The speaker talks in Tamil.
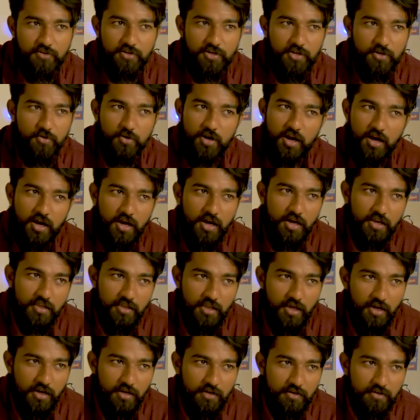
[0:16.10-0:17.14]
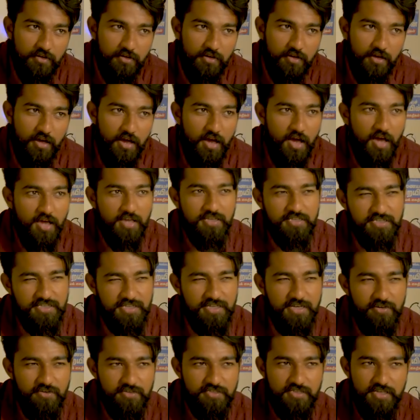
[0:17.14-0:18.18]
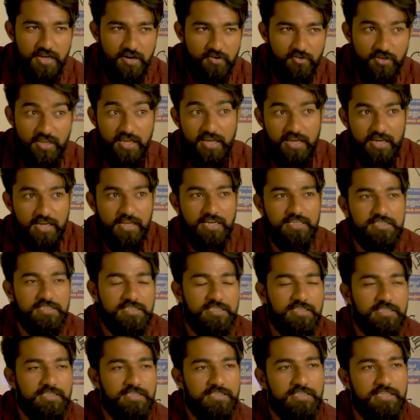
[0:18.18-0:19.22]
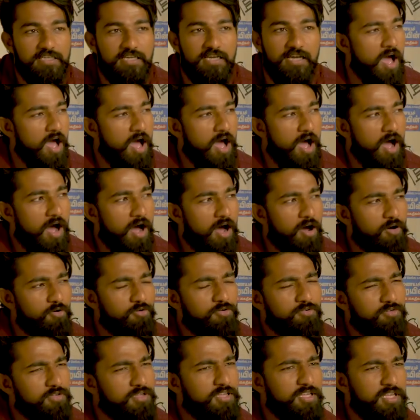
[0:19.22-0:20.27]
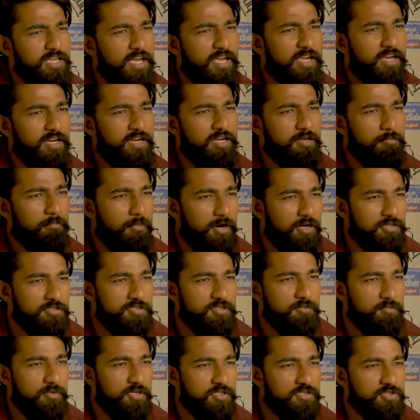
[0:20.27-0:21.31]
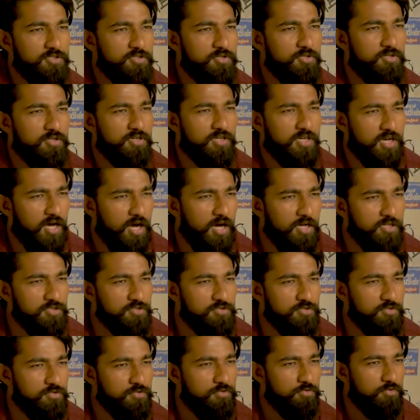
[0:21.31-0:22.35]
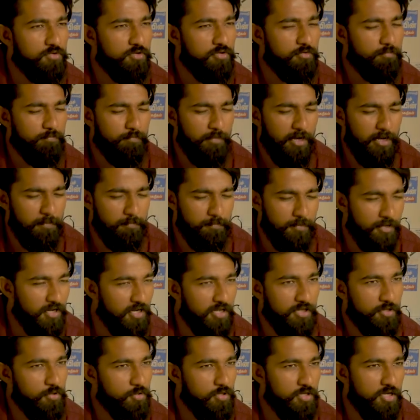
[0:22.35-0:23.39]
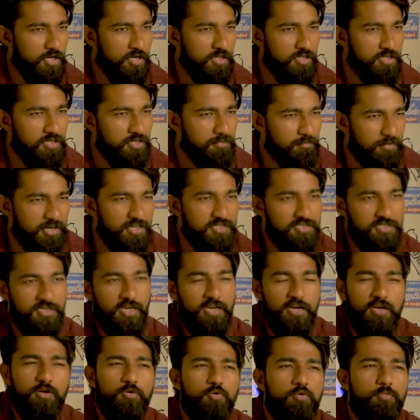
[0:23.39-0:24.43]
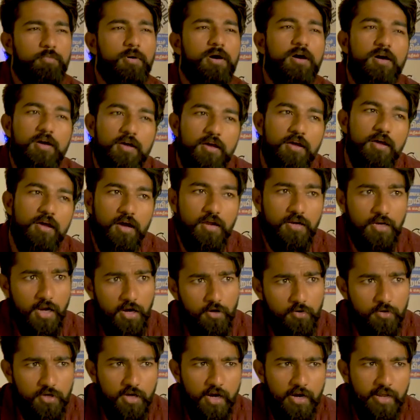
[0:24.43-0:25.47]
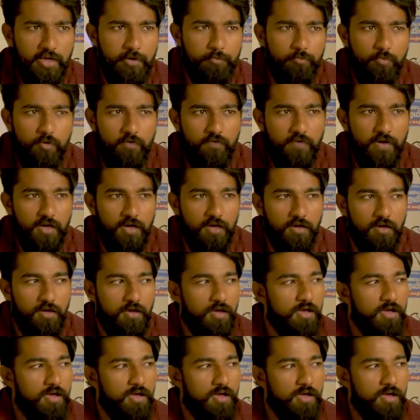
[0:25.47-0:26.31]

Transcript: வீட்டில் ஒரு அக்கா இருந்தாங்க சின்ன வயசில் அவங்க தான் என் க்ரெஷ்ஷு அவங்க வந்து என்கிட்ட மாதம் மாதம் காசும் ஒரு பேப்பரில் ஏதோ எழுதி மடித்து என்கிட்ட கொடுப்பாங்க நானும் கடைக்கு போவேன்